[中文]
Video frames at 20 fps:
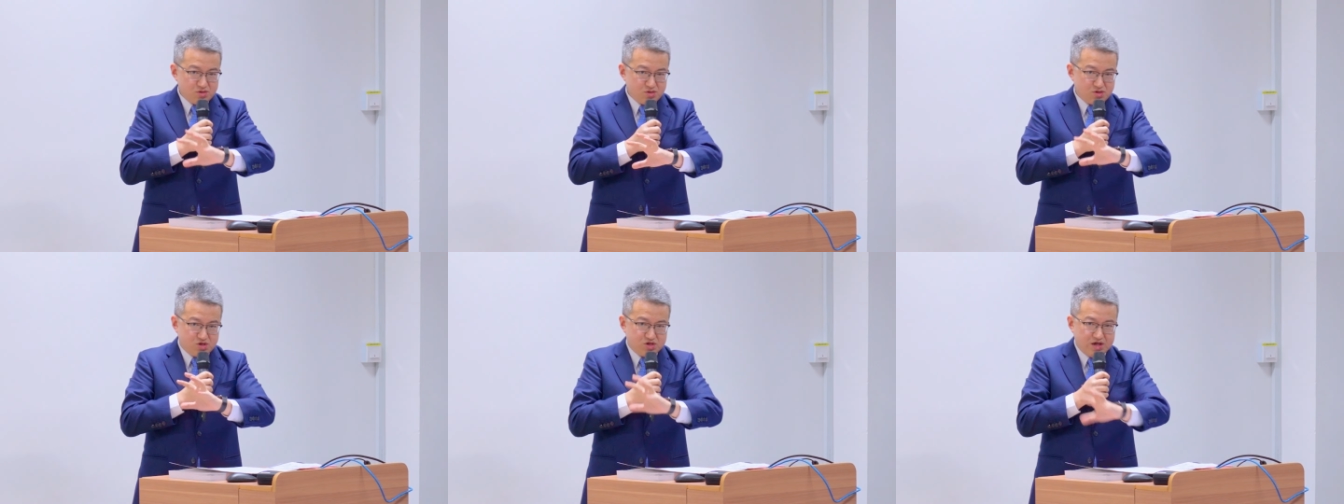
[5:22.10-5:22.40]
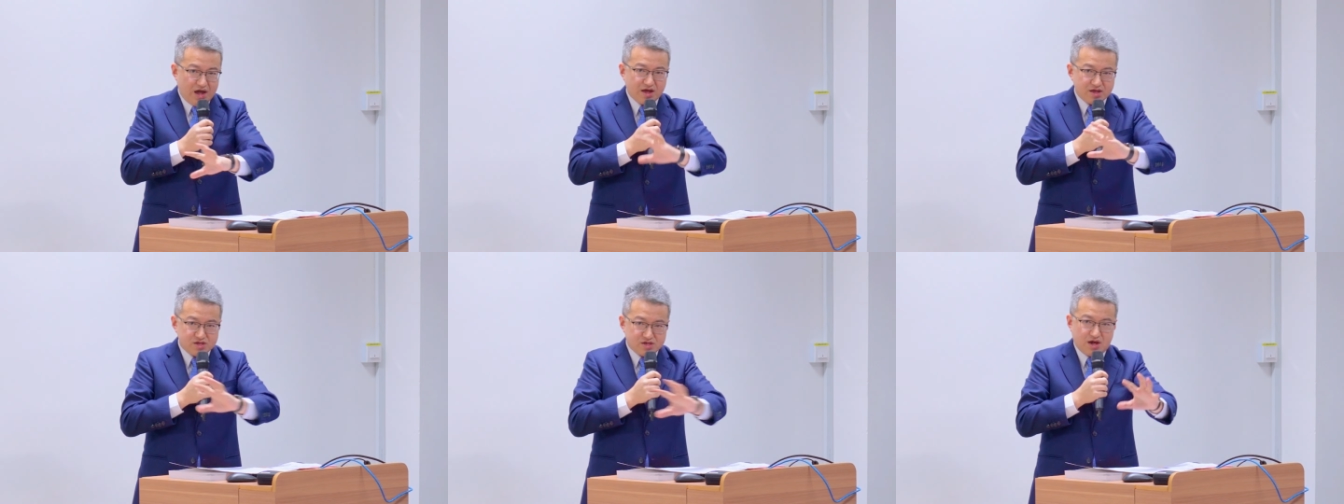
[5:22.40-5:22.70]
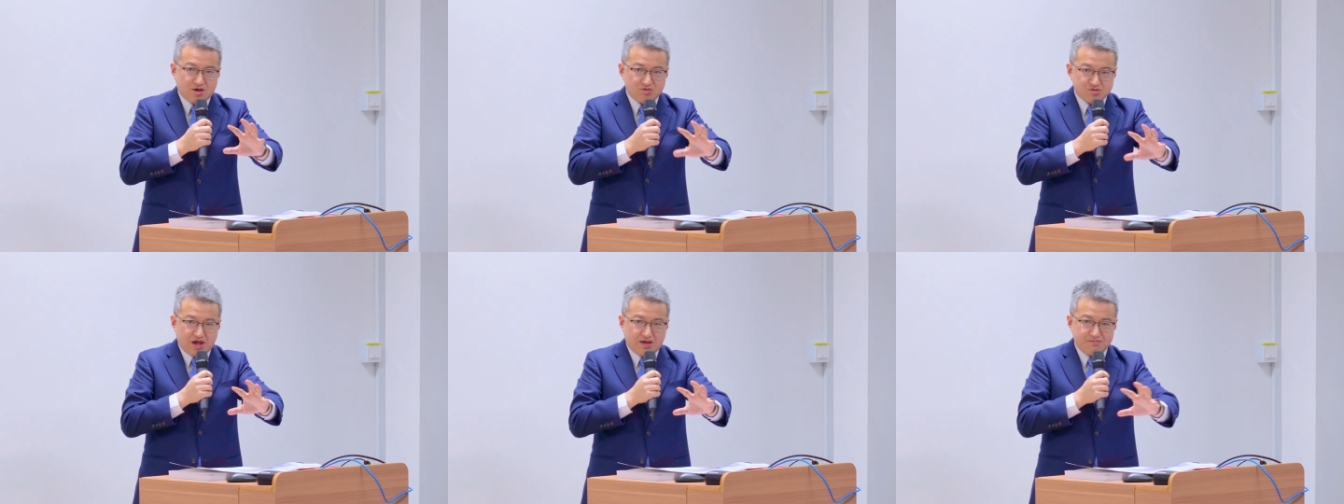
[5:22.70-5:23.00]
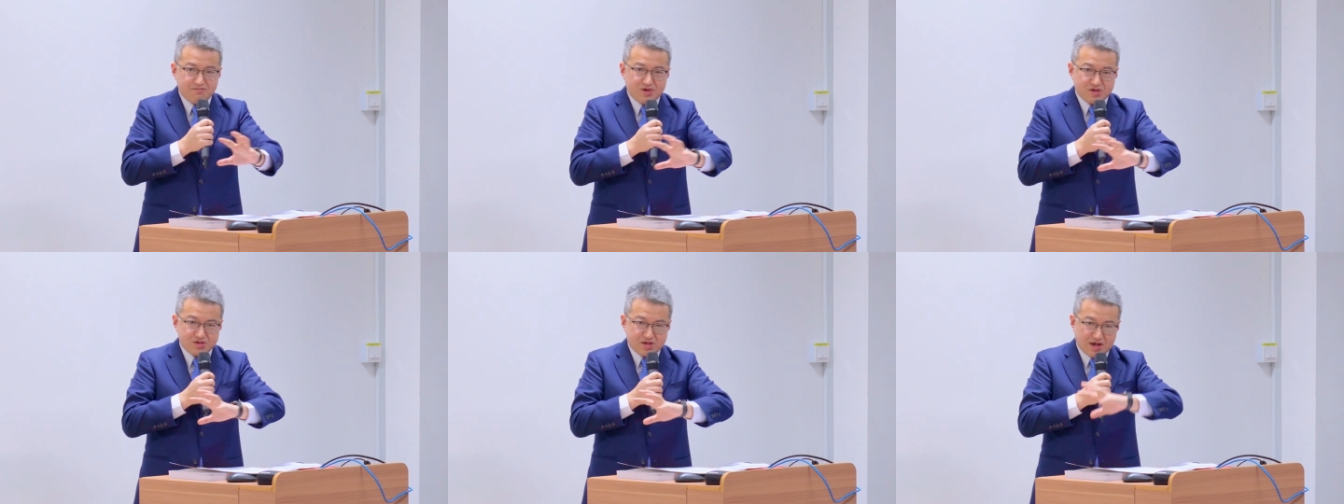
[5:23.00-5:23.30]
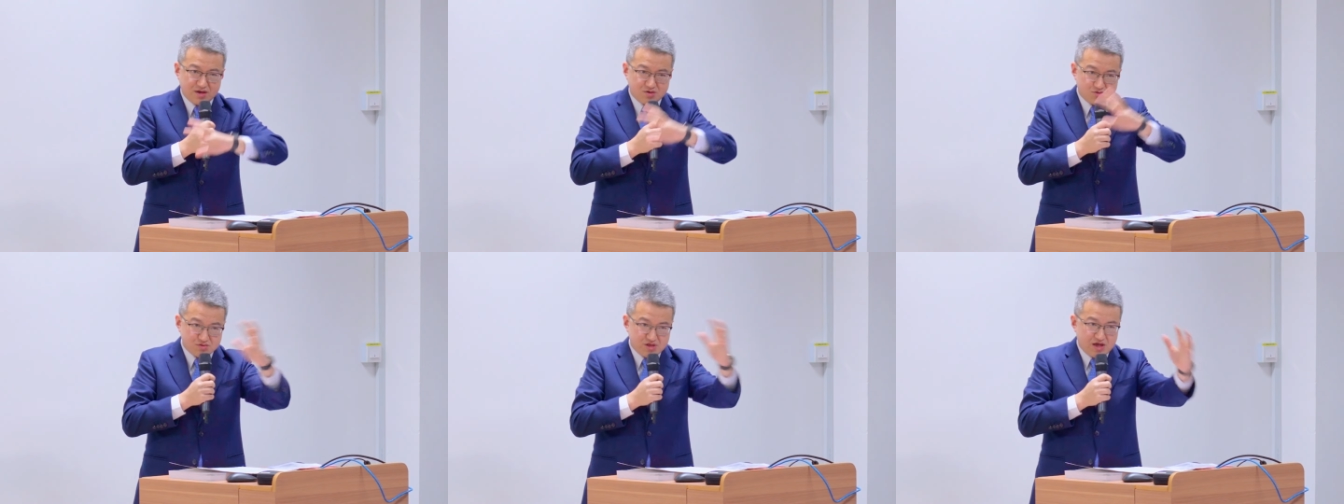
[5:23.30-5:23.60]
橡胶产品
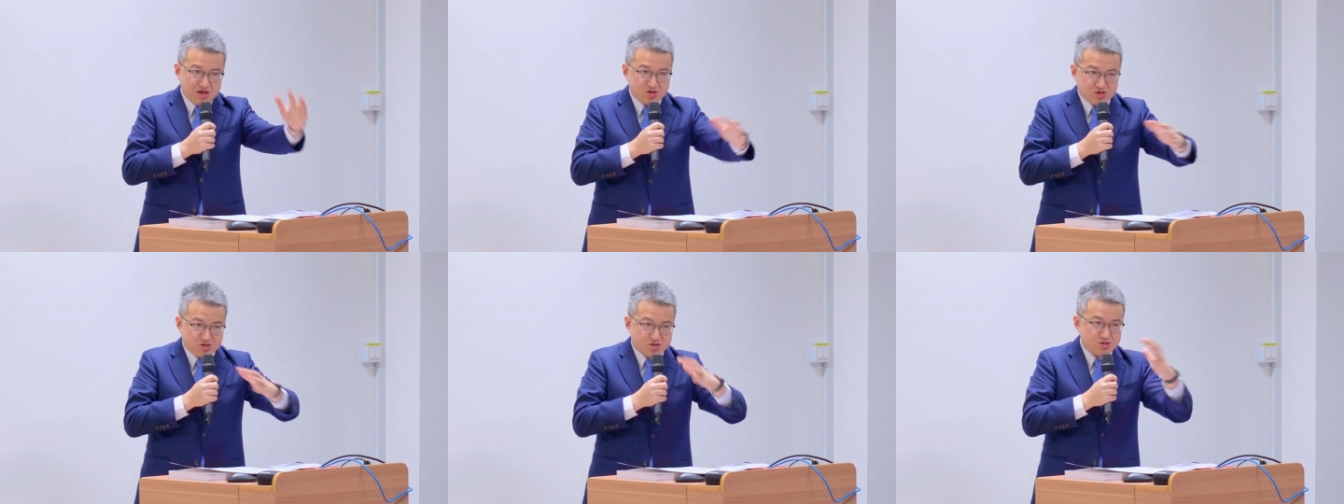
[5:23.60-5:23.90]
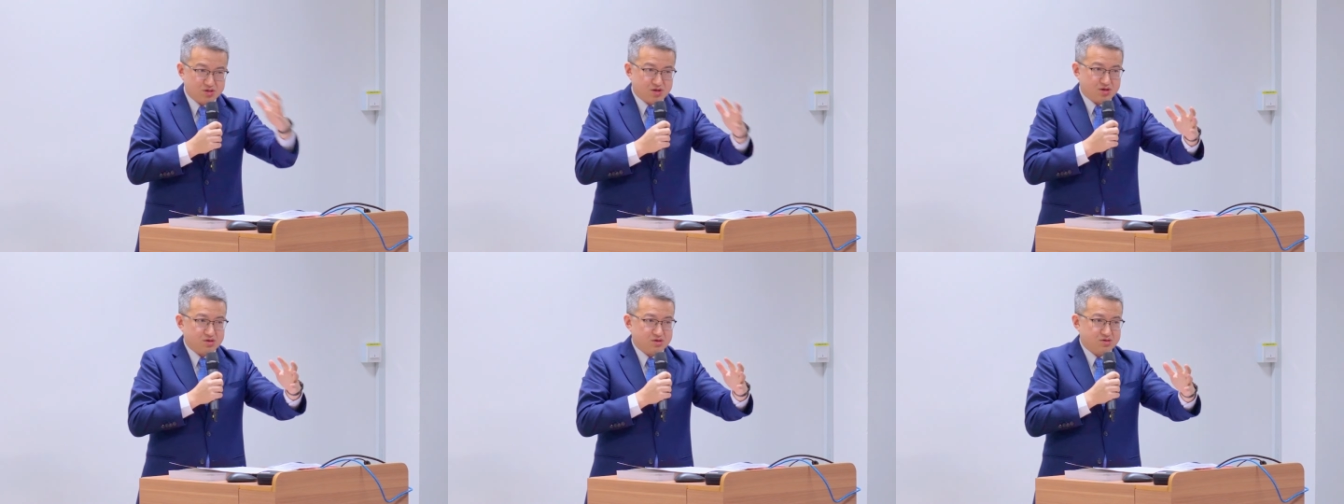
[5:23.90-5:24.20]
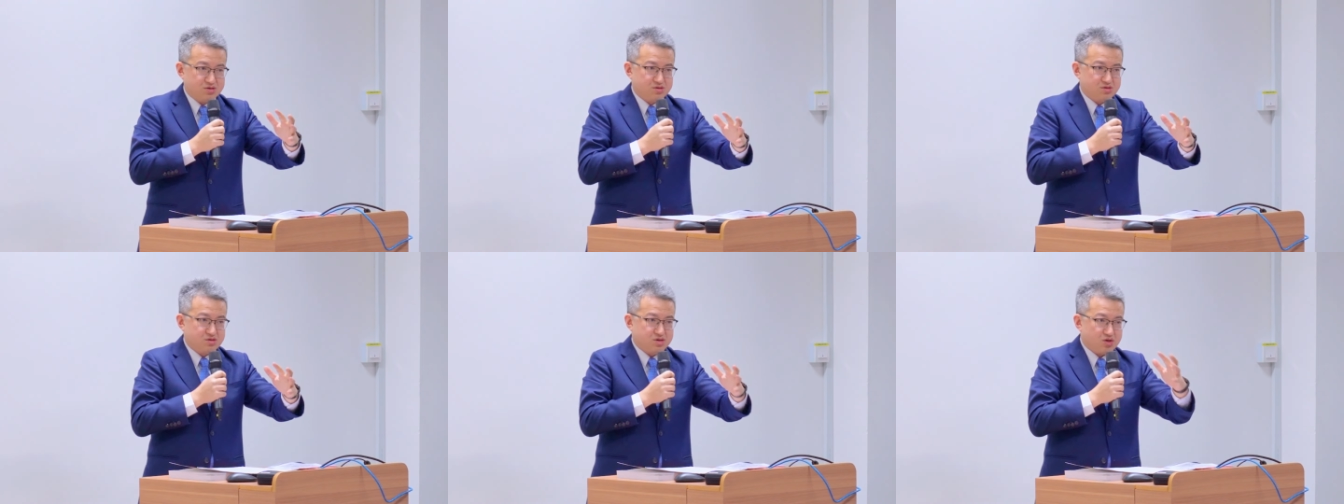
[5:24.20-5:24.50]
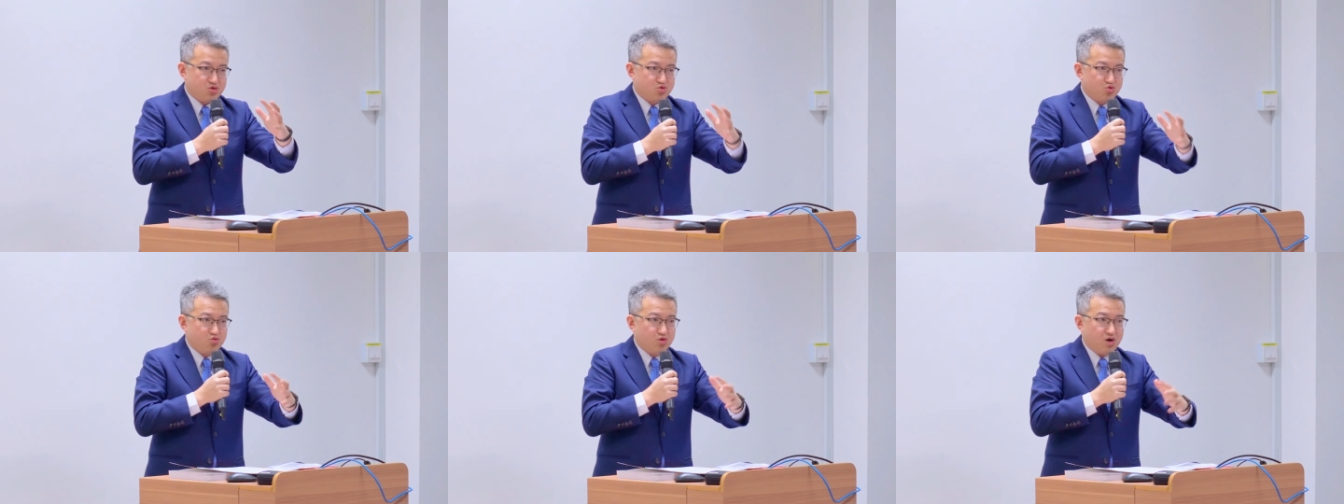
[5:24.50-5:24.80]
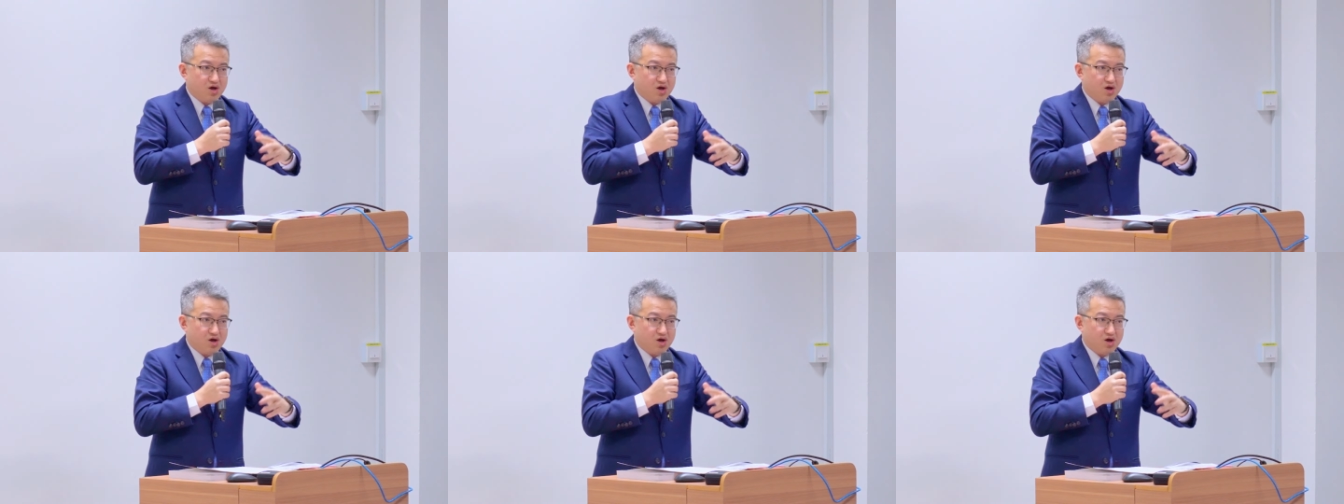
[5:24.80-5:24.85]
才有类似的程度，